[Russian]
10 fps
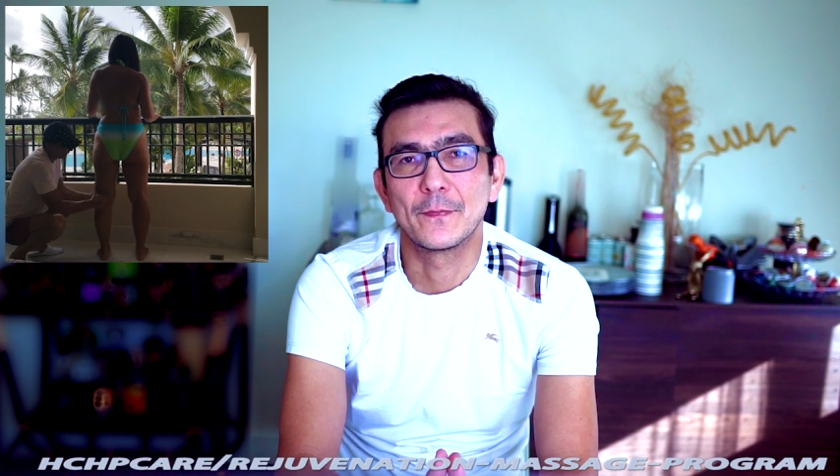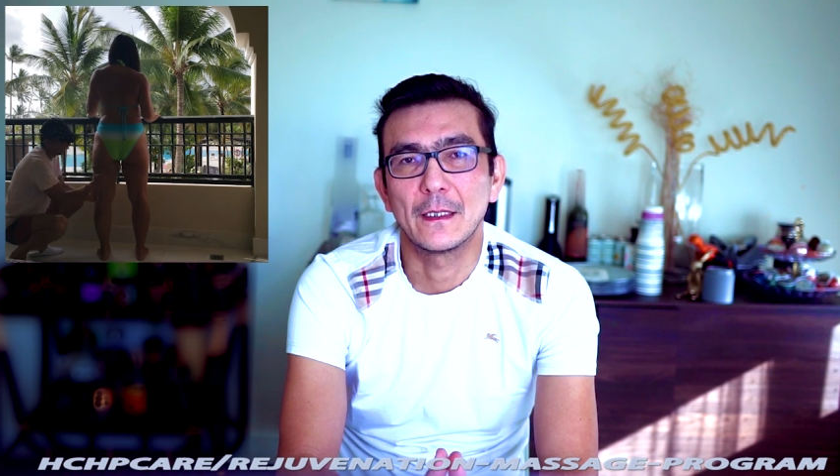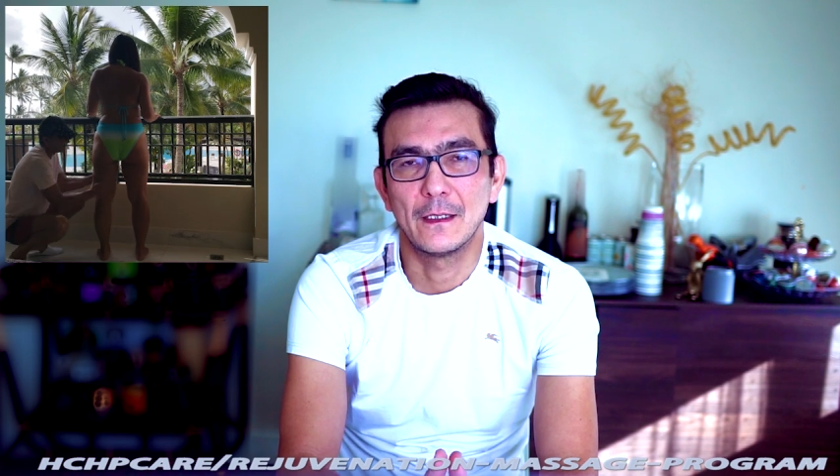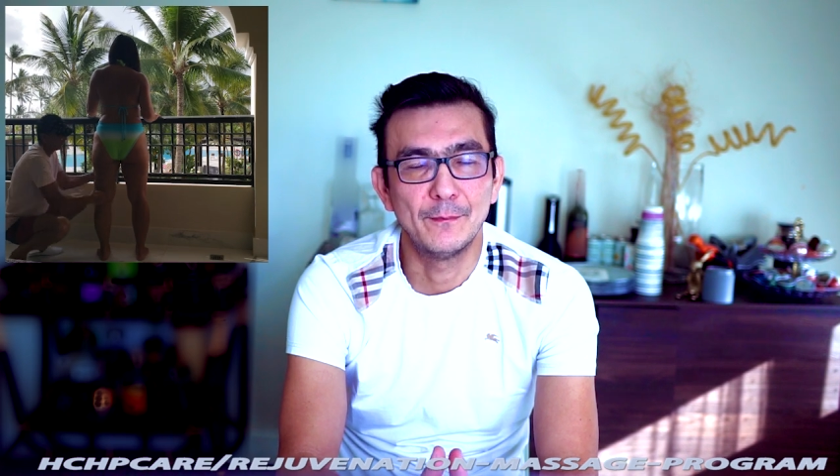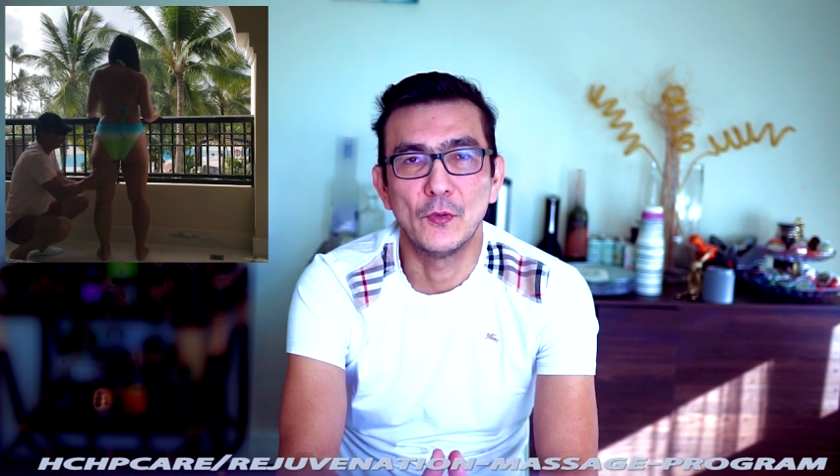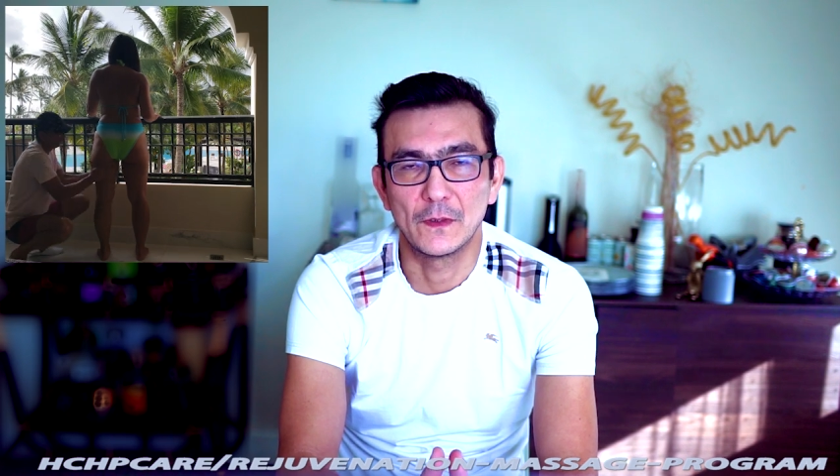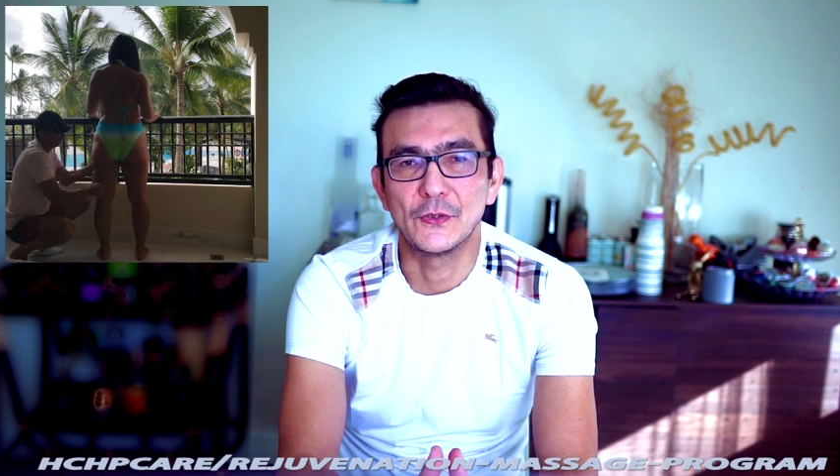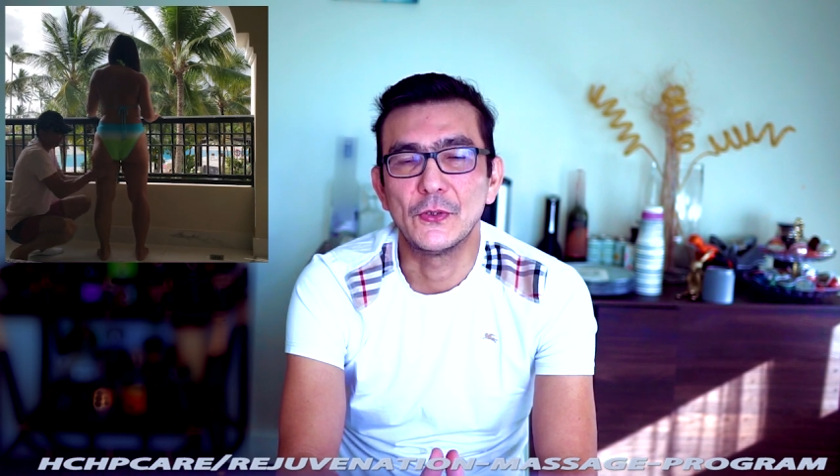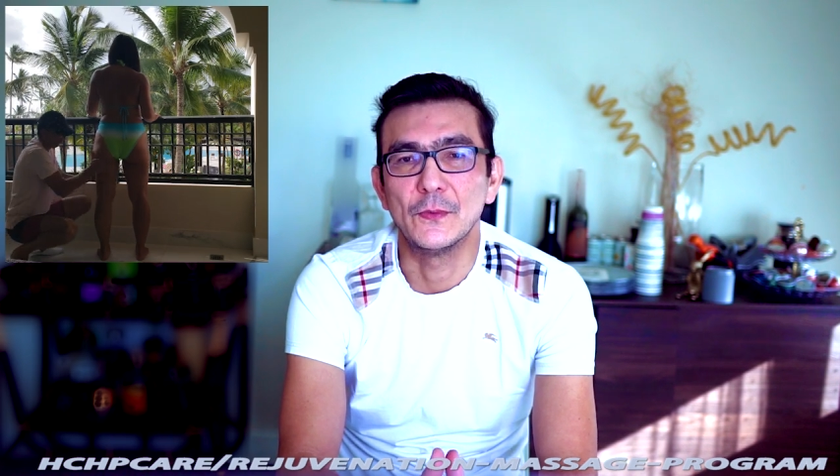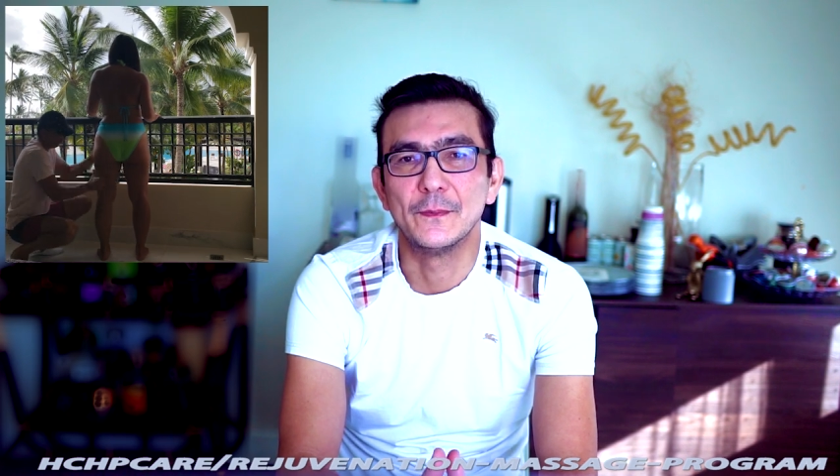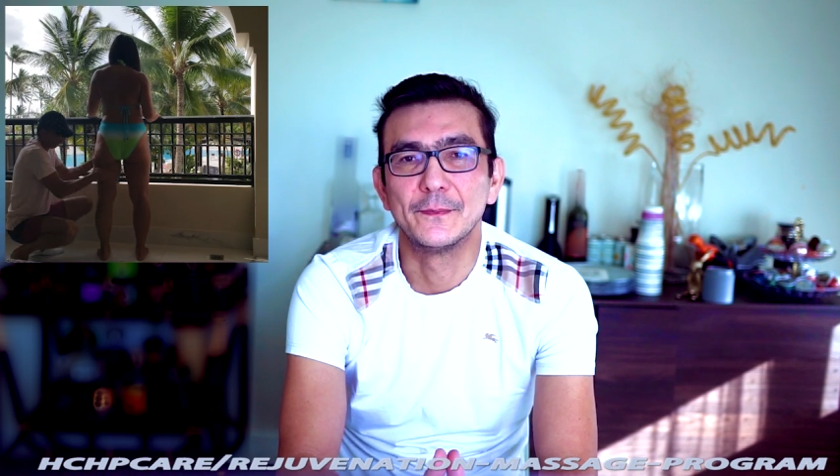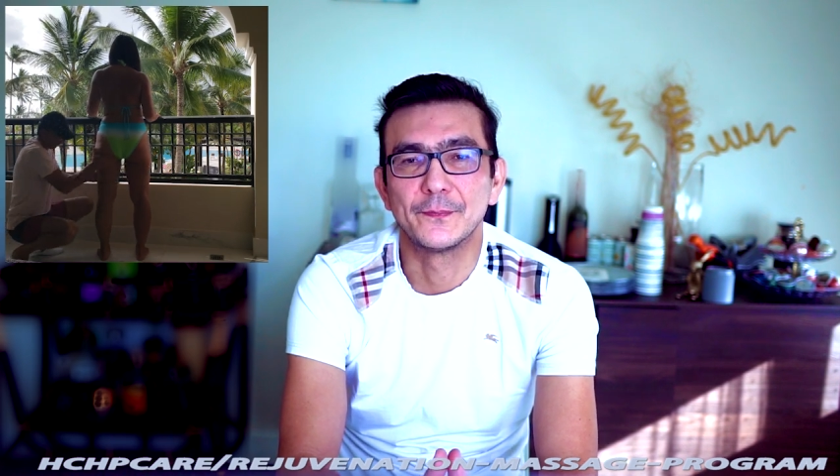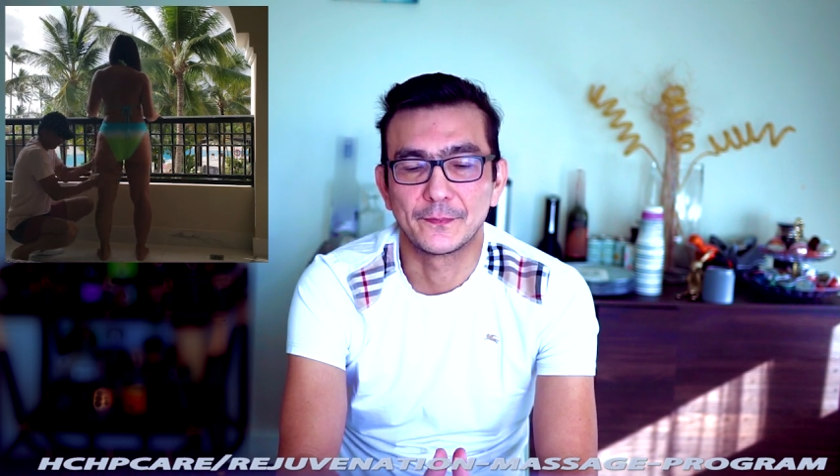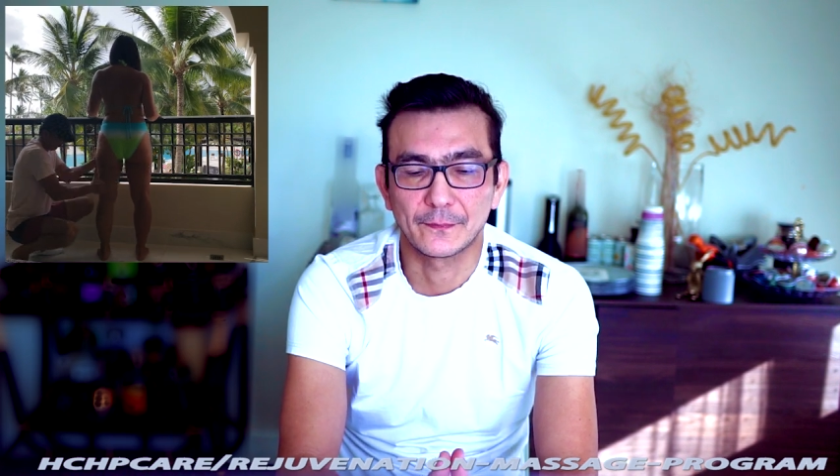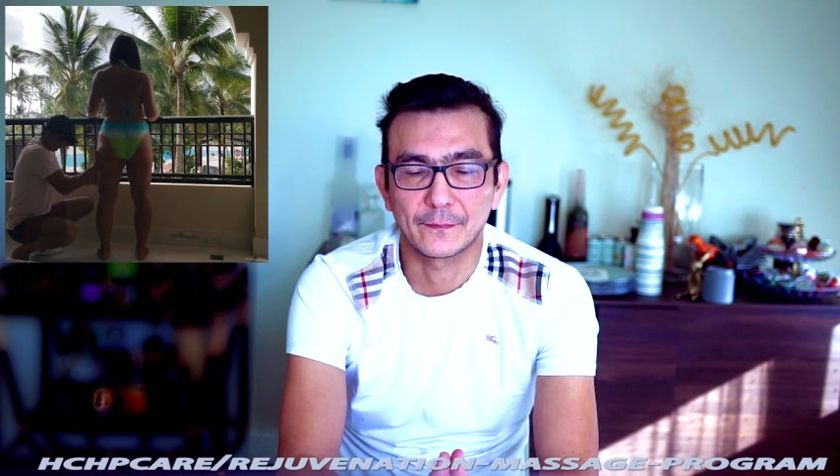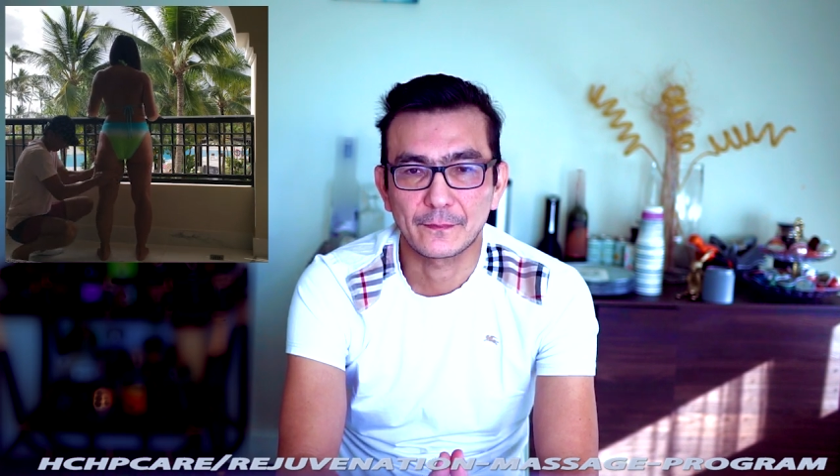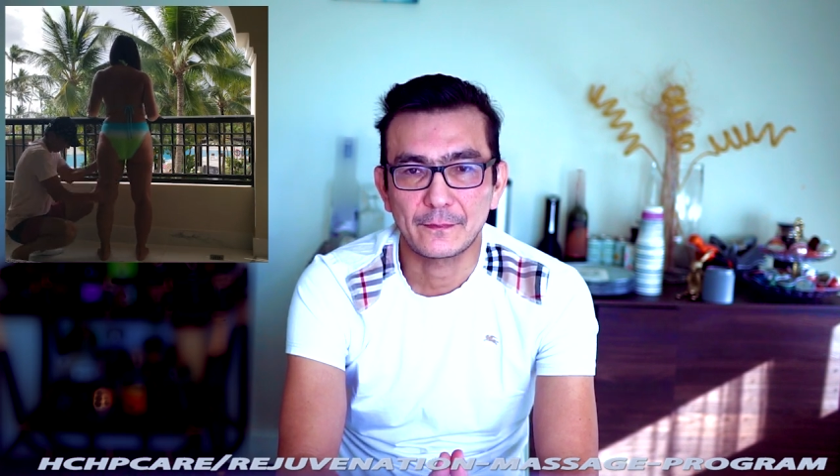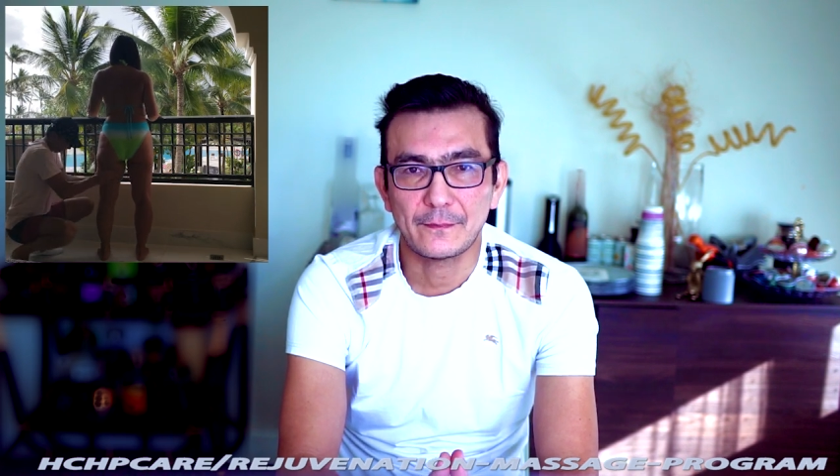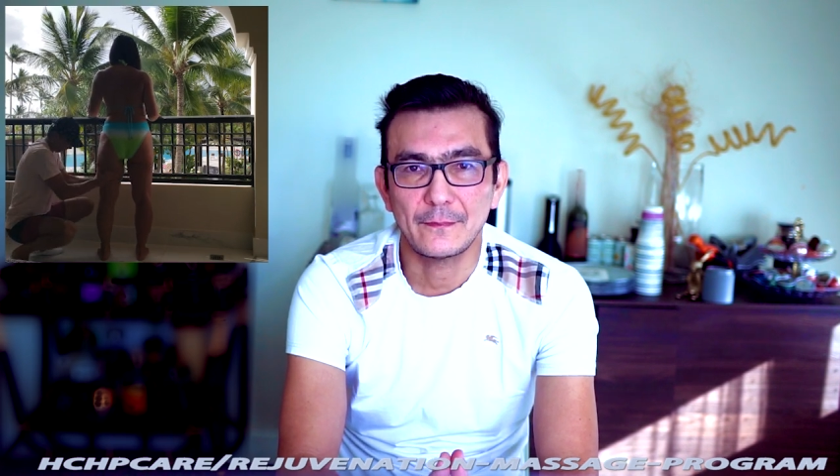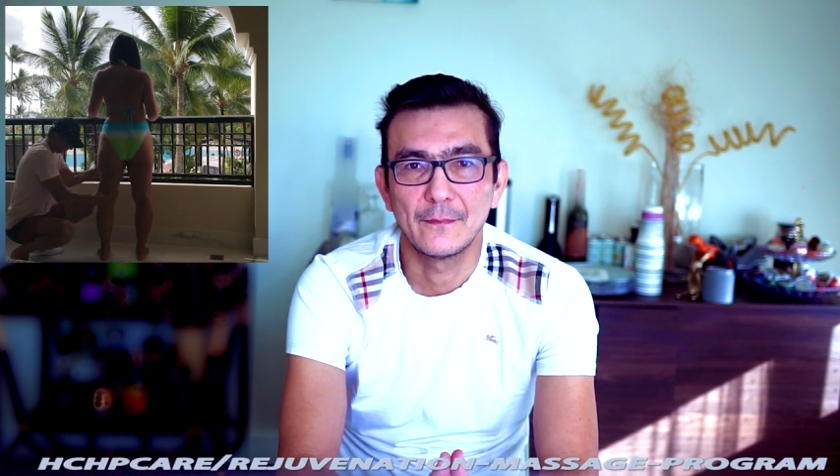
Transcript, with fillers: Но, конечно же, питание и